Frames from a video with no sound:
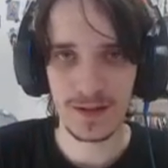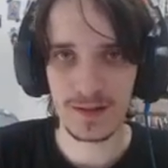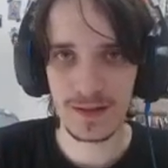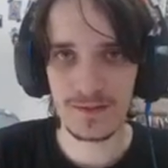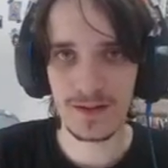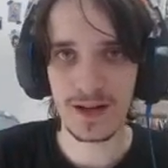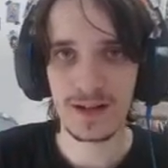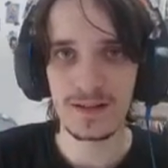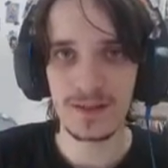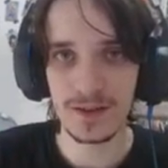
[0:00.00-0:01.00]
il
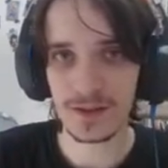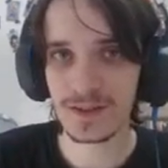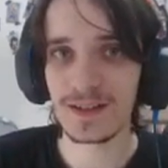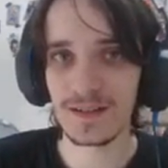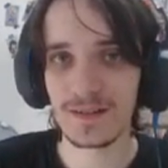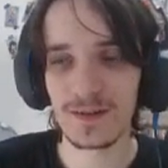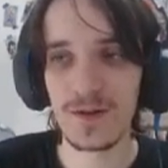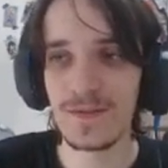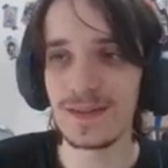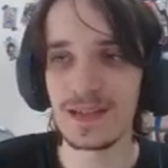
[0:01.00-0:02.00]
va sortir
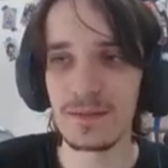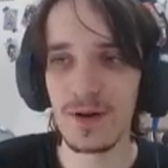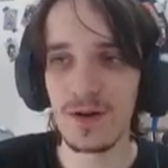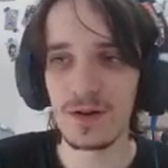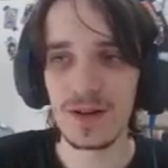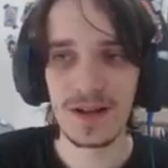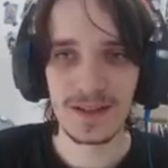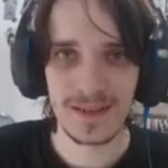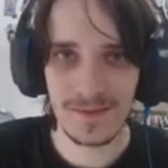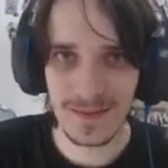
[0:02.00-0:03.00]
officiellement.
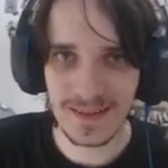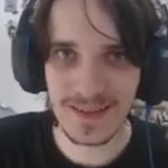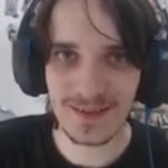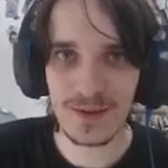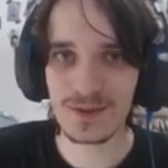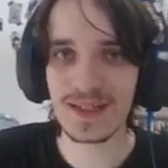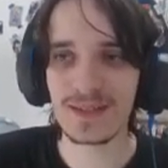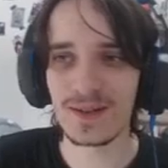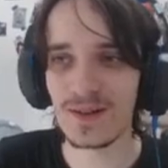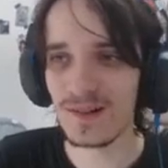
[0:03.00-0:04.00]
Ça fait 6 ans qu'on
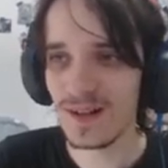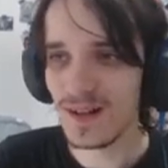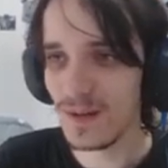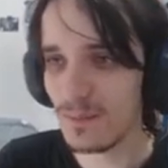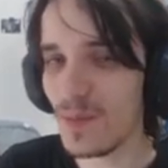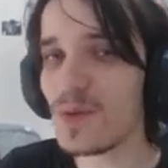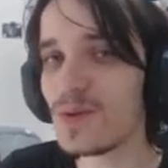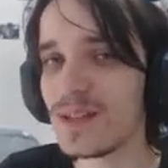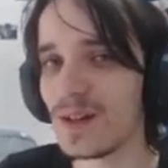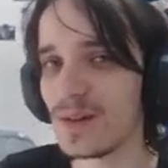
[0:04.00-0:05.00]
attend.
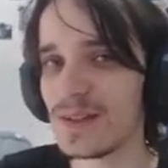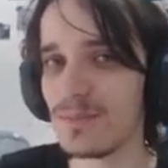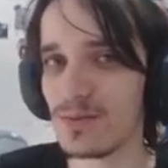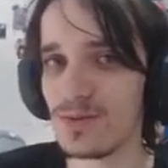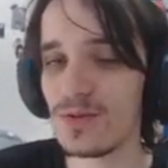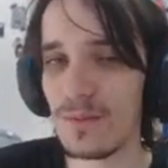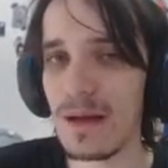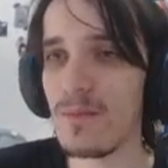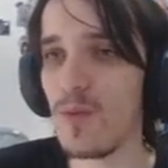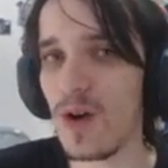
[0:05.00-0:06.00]
Beaucoup n'y croyaient plus,
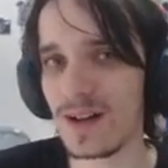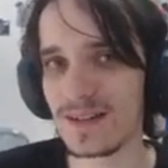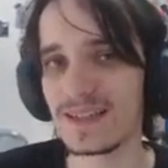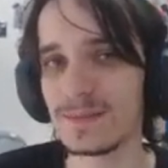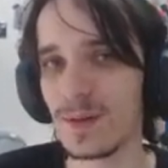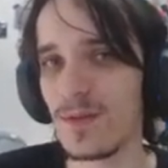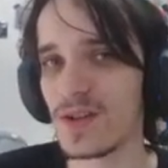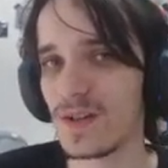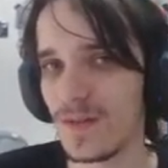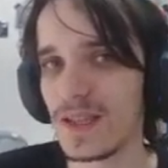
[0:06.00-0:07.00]
même moi, il y a des moments
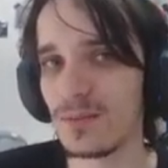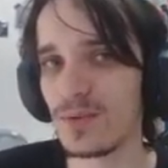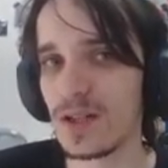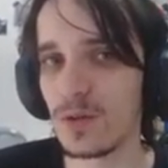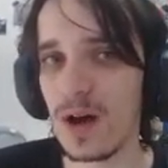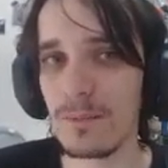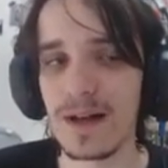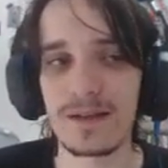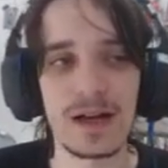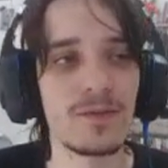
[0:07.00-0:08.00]
où j'ai failli ne plus y croire.
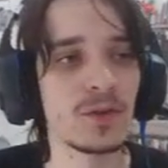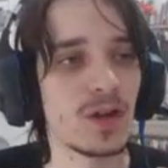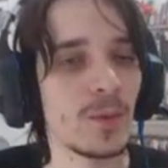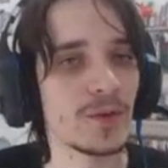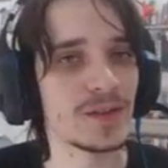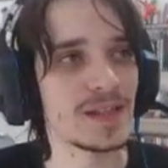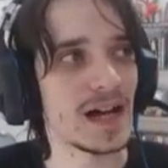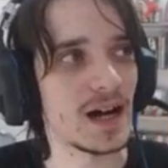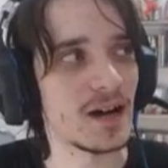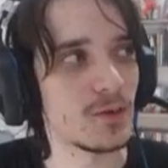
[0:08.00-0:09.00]
Bah, avant de commencer il
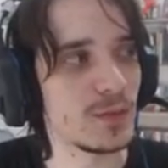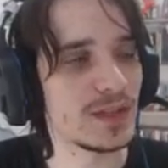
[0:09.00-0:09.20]
y a 8-9